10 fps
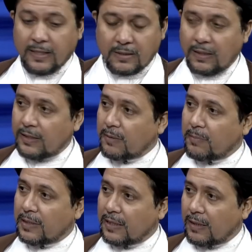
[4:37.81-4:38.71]
इसके लिए
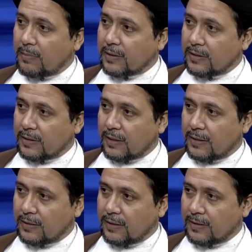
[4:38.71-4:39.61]
जिम्मेदारियाँ बढ़ती
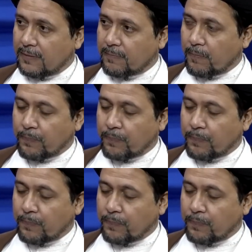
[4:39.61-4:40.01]
चली जाती हैं